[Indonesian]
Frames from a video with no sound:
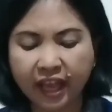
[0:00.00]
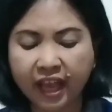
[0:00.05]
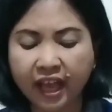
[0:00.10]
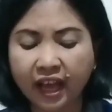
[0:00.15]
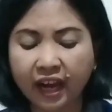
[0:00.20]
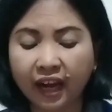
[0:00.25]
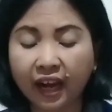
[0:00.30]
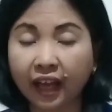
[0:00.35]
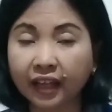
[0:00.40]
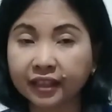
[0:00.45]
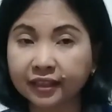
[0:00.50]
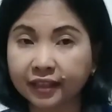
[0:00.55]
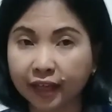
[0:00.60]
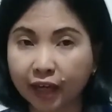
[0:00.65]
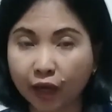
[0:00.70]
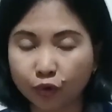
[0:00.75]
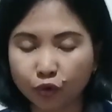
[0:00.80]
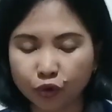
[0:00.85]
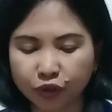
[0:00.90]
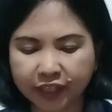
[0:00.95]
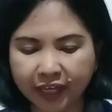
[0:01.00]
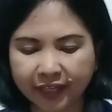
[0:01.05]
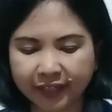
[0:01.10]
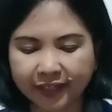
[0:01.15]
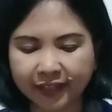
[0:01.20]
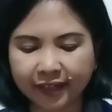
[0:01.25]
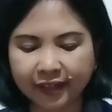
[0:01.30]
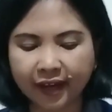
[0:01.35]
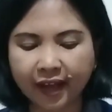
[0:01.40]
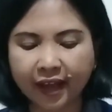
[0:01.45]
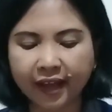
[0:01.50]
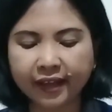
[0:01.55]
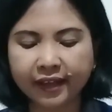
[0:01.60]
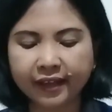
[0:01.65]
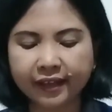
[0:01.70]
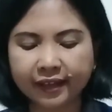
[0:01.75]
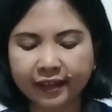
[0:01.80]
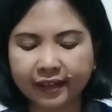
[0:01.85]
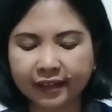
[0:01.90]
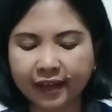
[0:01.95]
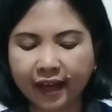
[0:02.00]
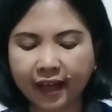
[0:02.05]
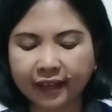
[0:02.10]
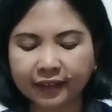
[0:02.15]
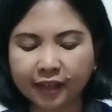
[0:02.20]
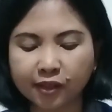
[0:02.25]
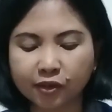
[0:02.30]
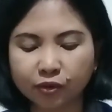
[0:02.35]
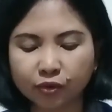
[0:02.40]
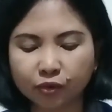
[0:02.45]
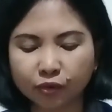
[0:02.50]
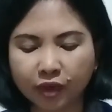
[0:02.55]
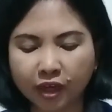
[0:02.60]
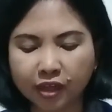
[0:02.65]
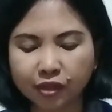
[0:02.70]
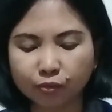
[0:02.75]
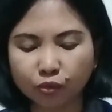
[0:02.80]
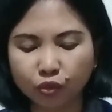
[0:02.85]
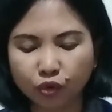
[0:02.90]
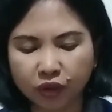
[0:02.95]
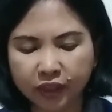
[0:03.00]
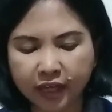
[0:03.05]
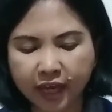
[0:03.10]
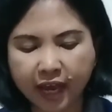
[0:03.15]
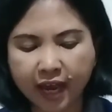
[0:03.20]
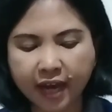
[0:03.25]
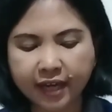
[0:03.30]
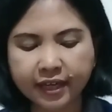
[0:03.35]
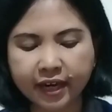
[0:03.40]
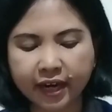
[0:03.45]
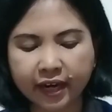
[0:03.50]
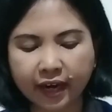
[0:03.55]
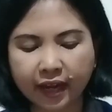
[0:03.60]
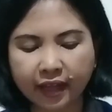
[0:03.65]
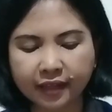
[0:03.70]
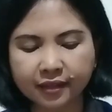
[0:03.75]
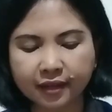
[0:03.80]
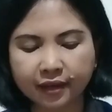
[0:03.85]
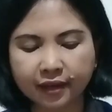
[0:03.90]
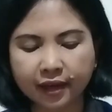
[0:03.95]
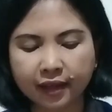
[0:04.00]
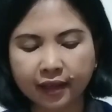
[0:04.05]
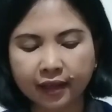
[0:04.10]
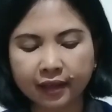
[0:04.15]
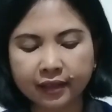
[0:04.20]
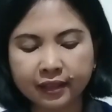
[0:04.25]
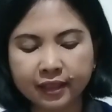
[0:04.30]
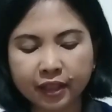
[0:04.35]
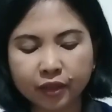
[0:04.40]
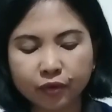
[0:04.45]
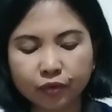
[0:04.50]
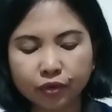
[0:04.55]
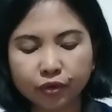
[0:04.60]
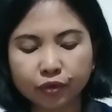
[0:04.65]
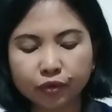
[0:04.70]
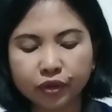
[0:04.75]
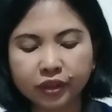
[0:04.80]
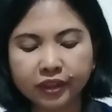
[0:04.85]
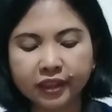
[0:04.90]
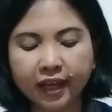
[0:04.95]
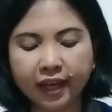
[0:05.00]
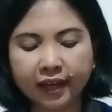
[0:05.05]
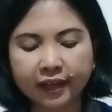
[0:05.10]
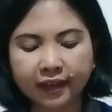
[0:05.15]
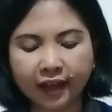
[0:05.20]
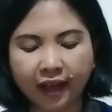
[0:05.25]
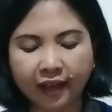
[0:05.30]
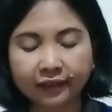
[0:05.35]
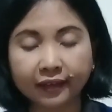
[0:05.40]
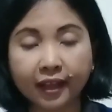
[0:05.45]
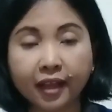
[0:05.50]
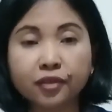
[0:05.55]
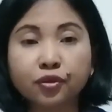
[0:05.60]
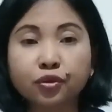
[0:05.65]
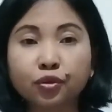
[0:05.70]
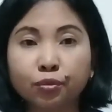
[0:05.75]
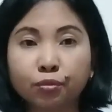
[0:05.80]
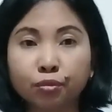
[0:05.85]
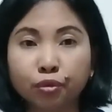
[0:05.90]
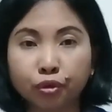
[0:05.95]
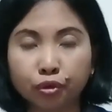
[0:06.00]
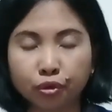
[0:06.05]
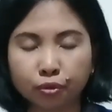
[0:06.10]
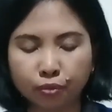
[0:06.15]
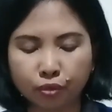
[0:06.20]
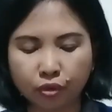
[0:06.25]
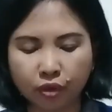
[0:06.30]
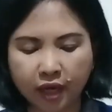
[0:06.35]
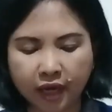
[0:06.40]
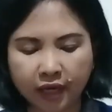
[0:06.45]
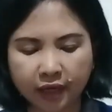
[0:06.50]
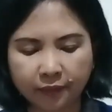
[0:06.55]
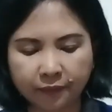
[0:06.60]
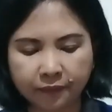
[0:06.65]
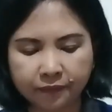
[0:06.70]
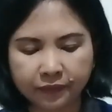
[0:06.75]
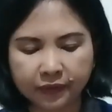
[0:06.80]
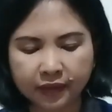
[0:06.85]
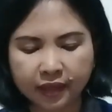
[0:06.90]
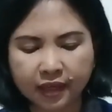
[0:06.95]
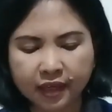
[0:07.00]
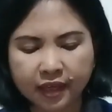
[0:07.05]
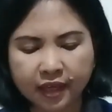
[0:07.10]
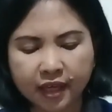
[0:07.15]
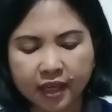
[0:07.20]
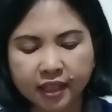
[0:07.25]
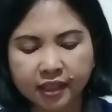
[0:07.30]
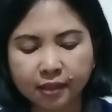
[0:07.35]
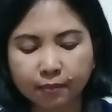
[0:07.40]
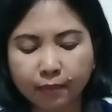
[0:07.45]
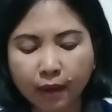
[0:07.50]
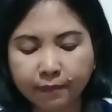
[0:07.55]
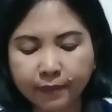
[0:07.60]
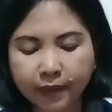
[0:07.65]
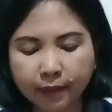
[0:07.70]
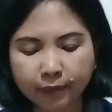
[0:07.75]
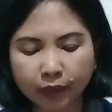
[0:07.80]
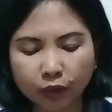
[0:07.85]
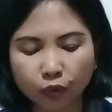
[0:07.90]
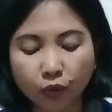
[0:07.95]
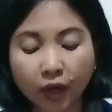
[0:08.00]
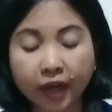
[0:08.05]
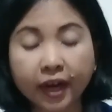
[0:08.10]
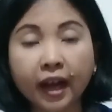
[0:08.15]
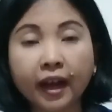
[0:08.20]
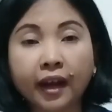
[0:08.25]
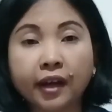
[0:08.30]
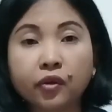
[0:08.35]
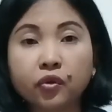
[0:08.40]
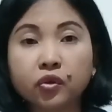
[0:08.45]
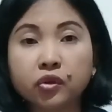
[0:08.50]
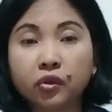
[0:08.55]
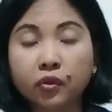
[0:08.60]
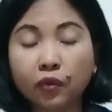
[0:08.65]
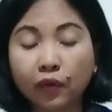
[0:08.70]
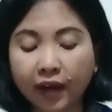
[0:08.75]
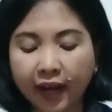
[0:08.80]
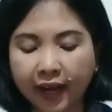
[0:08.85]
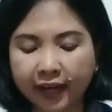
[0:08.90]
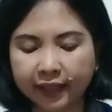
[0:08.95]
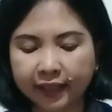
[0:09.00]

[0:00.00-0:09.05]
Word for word: Laksana hujan renaik ke atas tunas muda dan laksana dirus hujan ke atas tumbuh-tumbuhan. Sebab nama Tuhan akan kuserukan.